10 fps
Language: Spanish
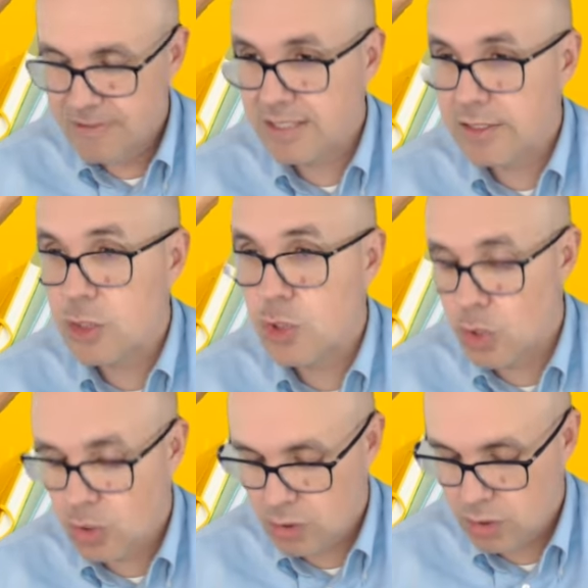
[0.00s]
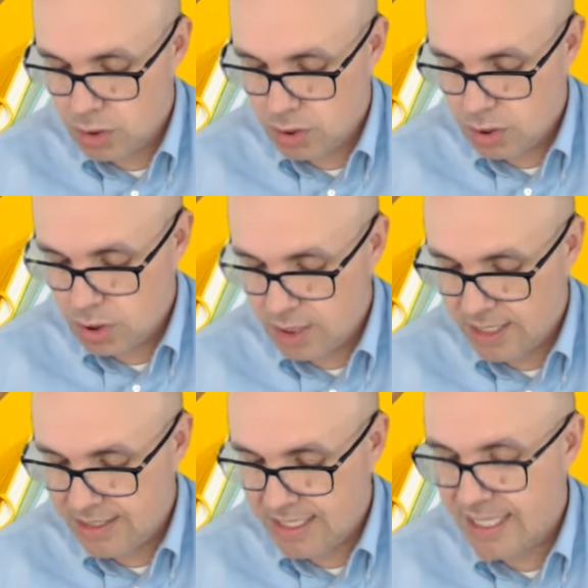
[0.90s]
Esa no
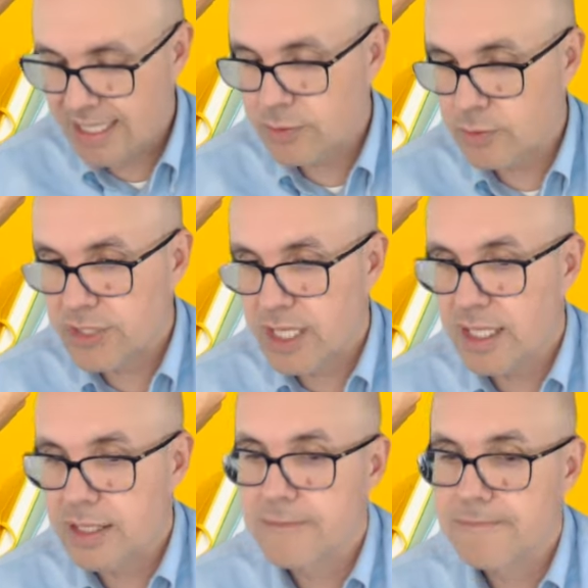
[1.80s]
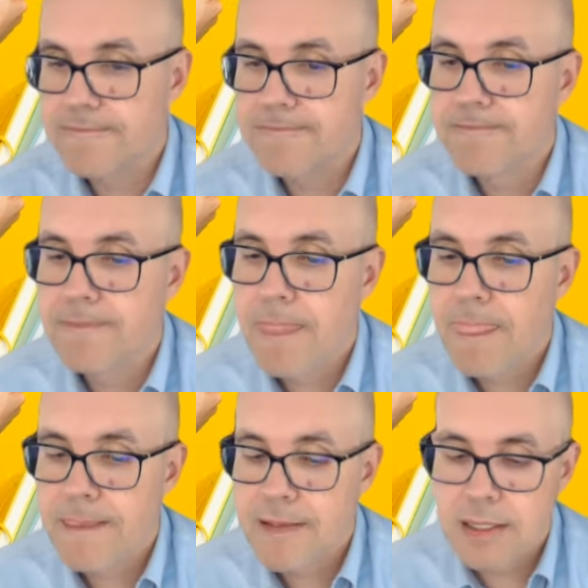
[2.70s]
está asociada.
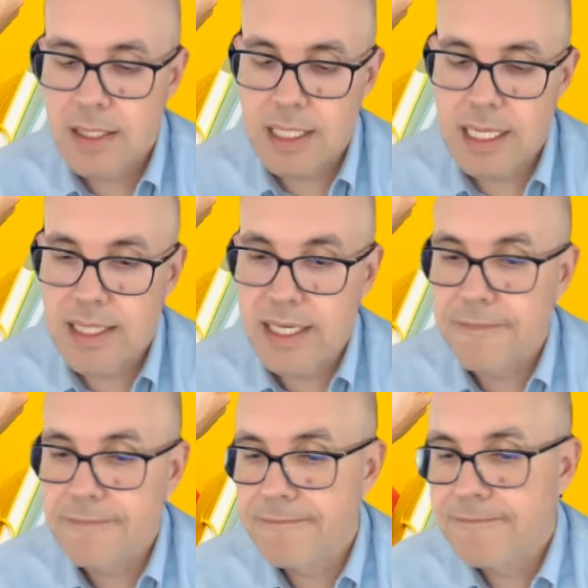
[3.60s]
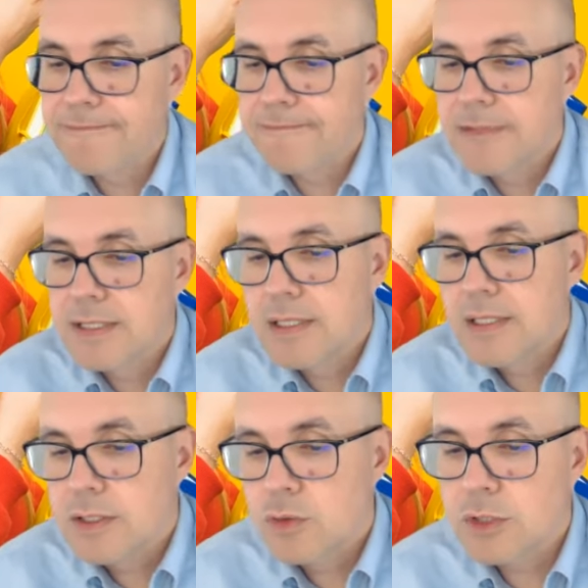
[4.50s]
La D.
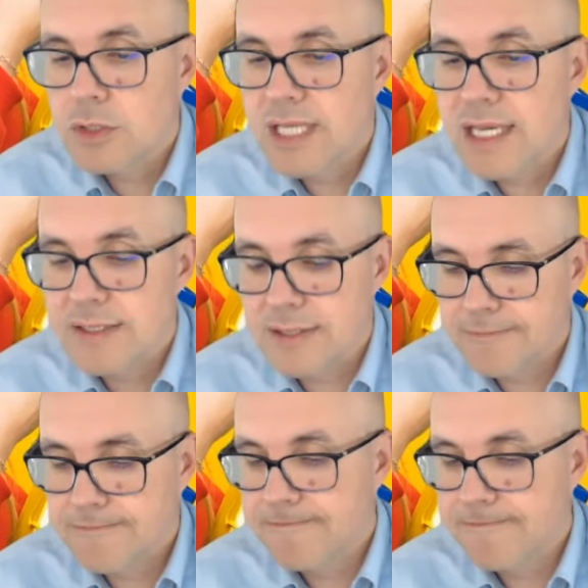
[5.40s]
Número 6.